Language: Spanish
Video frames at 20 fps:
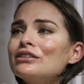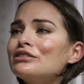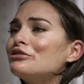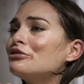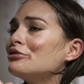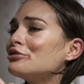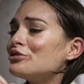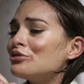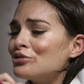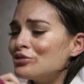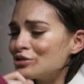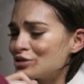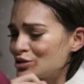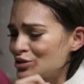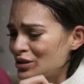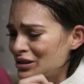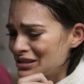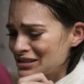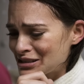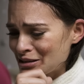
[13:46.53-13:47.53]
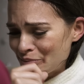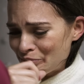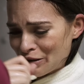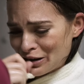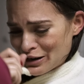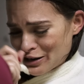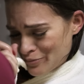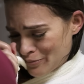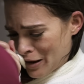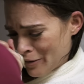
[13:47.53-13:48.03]
No, yo no estoy lista
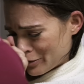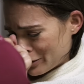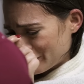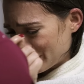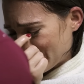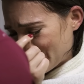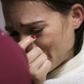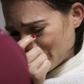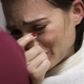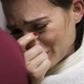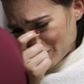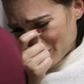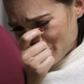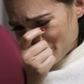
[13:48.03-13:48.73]
para irme a vivir con tu